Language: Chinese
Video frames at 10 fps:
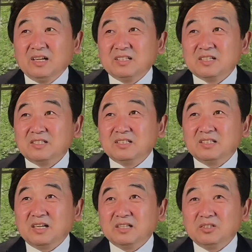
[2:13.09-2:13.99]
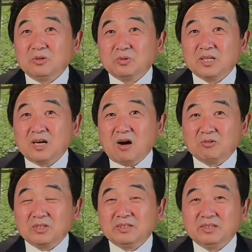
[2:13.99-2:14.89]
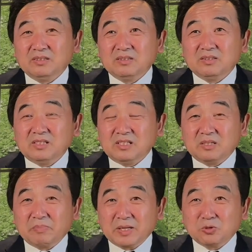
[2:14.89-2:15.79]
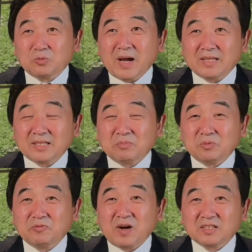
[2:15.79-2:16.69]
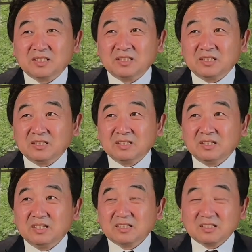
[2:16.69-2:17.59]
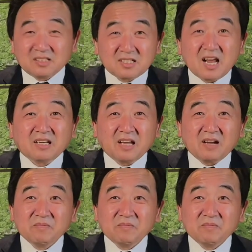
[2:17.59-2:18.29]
甚至呢，有些好人即使被出卖，他也不放弃他的善良。